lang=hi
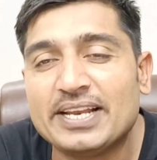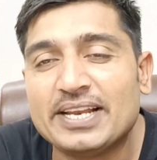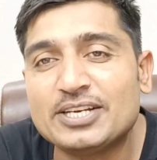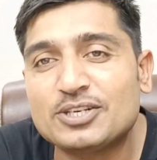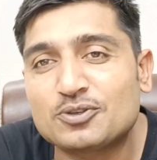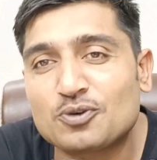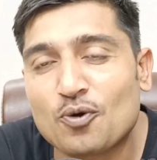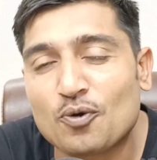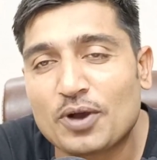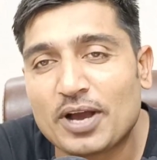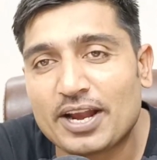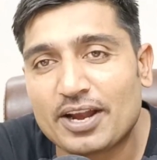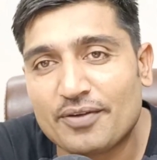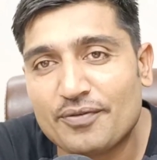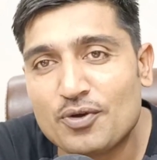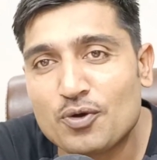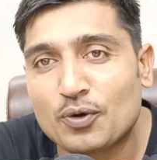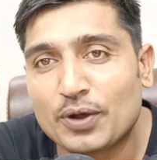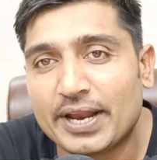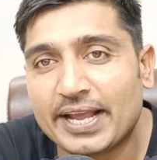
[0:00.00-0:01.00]
पैनिक स्टॉक का
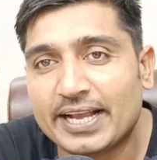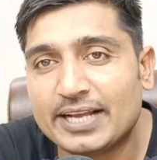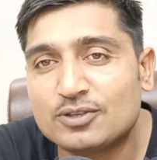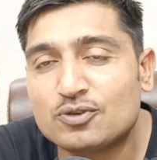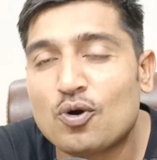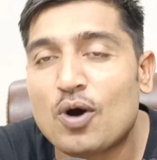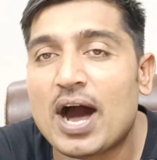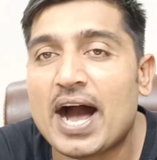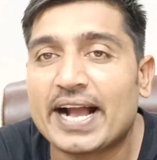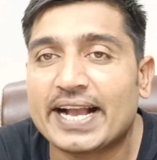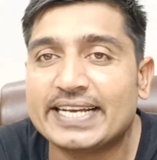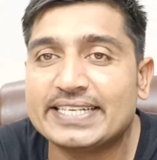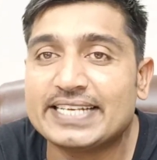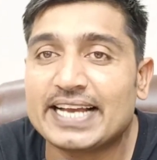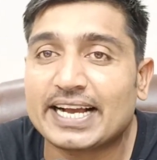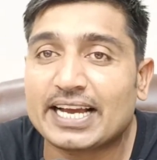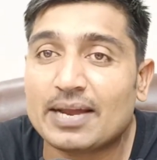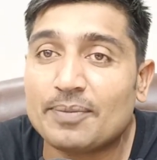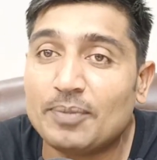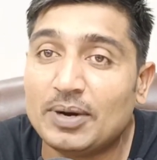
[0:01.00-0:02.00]
रिव्यू करेंगे जो आगे
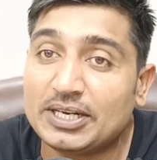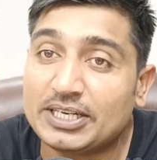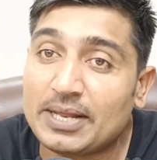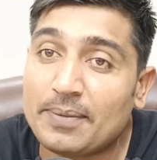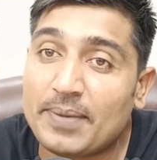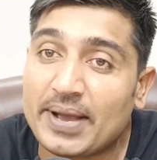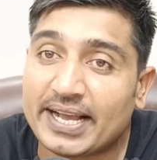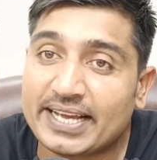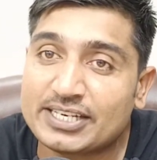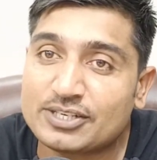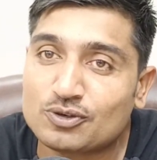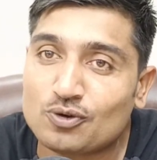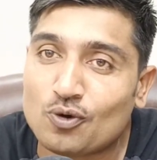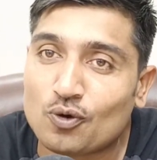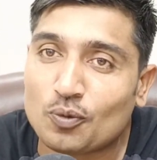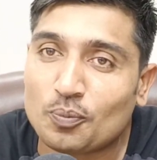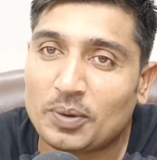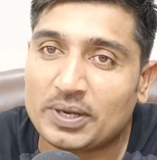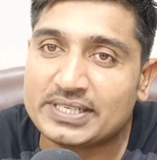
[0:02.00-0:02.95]
जाकर मल्टी बैगर स्टॉक